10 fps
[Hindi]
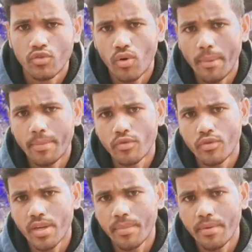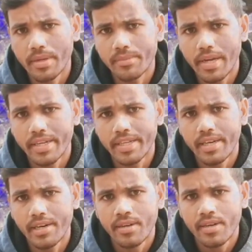शुरुआत में दोस्तों जब मेरे पास माइक नहीं
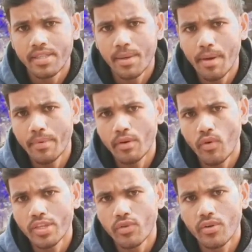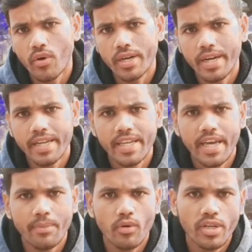था तब मैं अपने वॉइस को रिकॉर्ड करने के
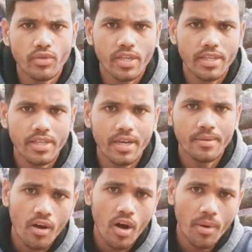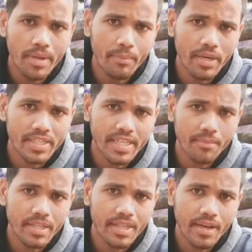लिए ईयरफोन का यूज़ करता था और मेरे पास
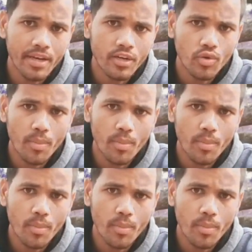सेटअप नहीं था